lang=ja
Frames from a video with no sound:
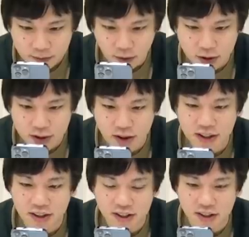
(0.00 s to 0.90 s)
いよしよ
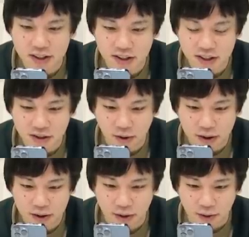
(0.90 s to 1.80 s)
しよしよしよしこれ
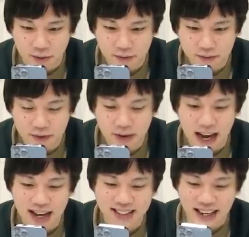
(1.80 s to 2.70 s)
強いう
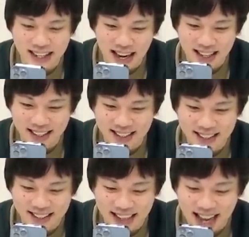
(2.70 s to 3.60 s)
わ足りない
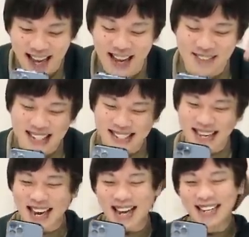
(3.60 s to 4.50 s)
ジ
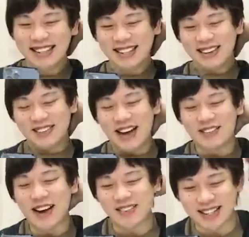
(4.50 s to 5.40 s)
かまあ
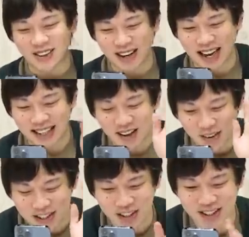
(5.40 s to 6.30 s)
まあまあしょうがないで
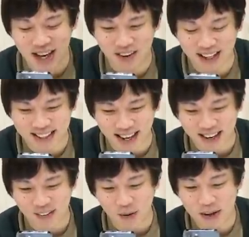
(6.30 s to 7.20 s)
も強さは分かっ
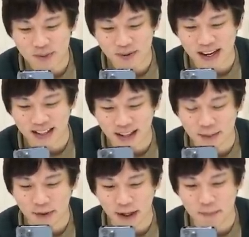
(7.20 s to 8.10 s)
たもう意味わかんない
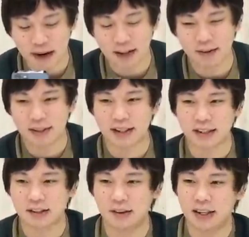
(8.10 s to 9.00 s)
もんねパラドックスであ
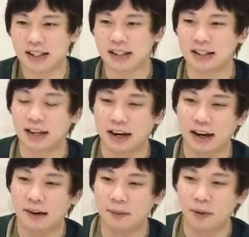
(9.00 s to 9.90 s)
そこまで出しちゃった
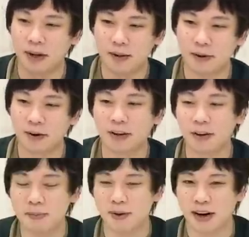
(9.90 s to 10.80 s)
らもういよいよ
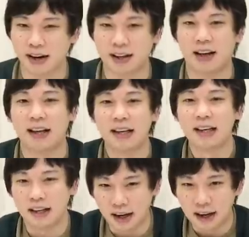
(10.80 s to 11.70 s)
意味わからない、
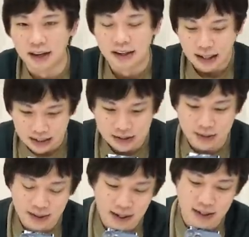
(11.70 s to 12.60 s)
うん、あ、そ
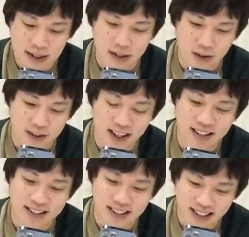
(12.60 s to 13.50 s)
れぐらい出せるよって
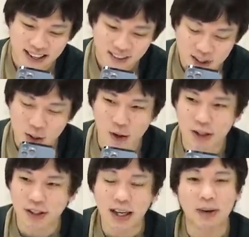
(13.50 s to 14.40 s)
感じだねまあちょっと
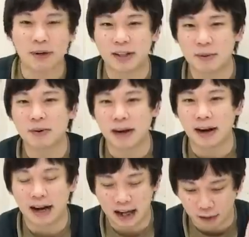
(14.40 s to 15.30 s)
星5制限も行ってみよう
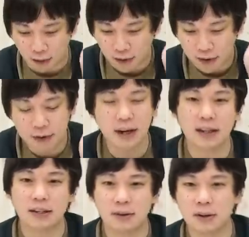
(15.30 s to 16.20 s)
かあと誘
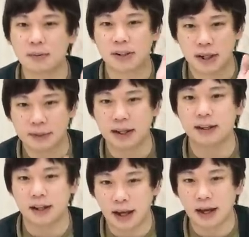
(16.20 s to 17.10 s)
発のことも調べたい
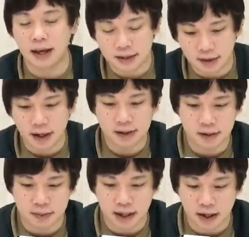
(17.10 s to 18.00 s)
んで、えー、その辺
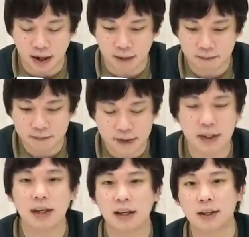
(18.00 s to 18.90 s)
ちょっと見ながら
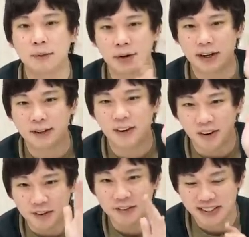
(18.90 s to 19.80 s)
次行ってみようかなと
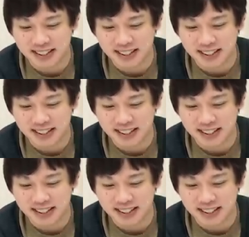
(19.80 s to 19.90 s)
思いま